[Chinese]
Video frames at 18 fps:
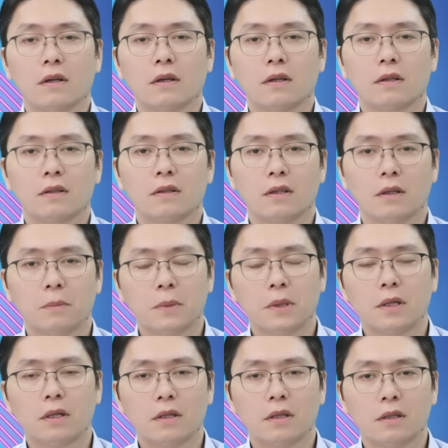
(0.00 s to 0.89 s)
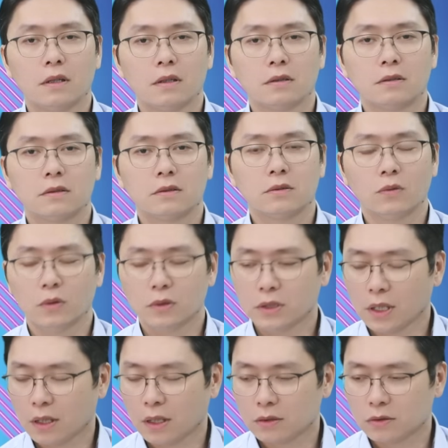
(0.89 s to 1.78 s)
那么，我
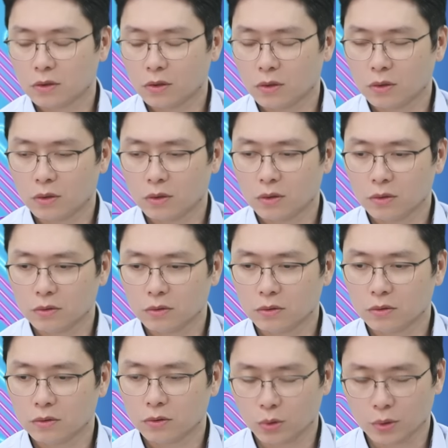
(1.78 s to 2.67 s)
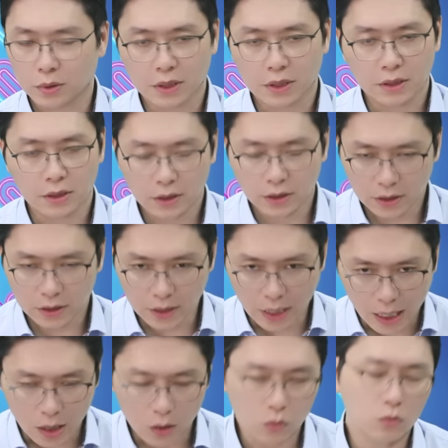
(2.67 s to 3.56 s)
想从昨天
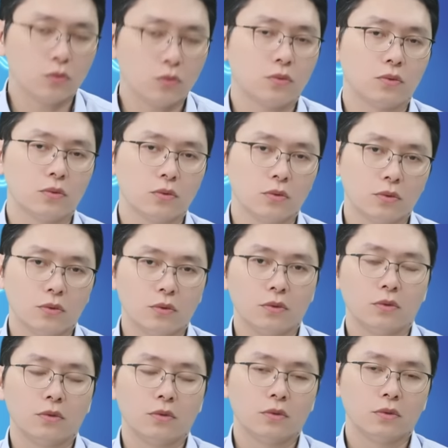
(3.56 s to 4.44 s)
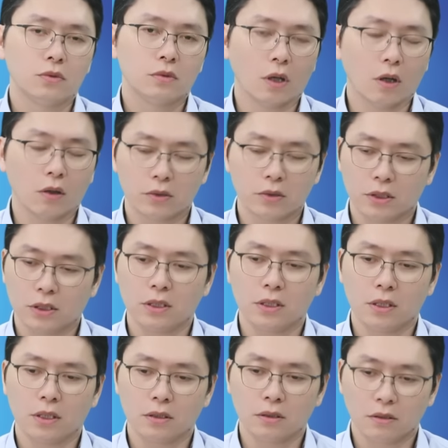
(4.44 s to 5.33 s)
下午，嗯，到今
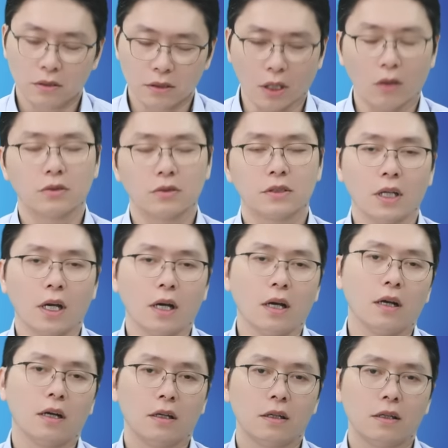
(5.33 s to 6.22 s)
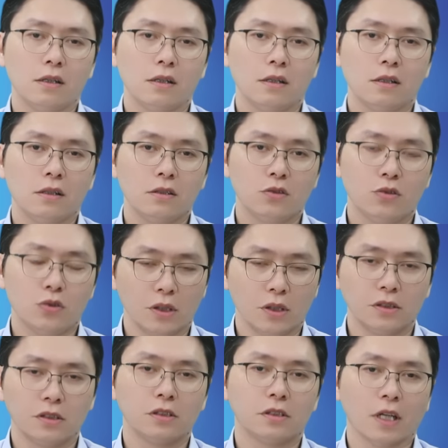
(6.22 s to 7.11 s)
天早上，是全
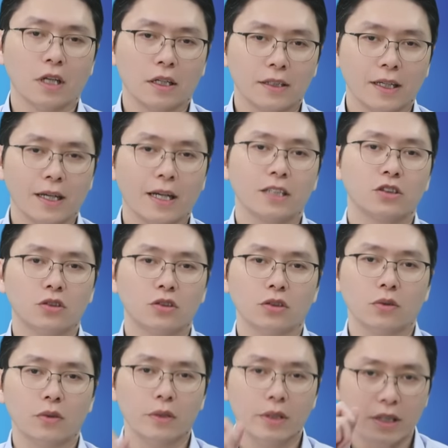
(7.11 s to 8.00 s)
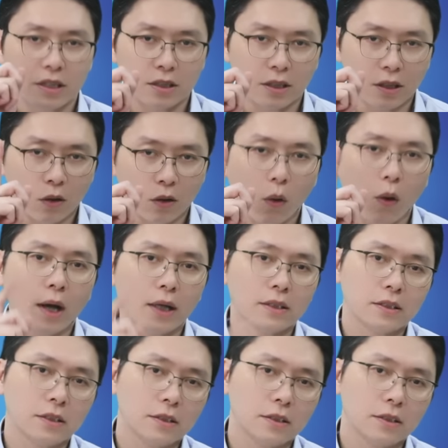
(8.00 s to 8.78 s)
市场大概就只有一个话题，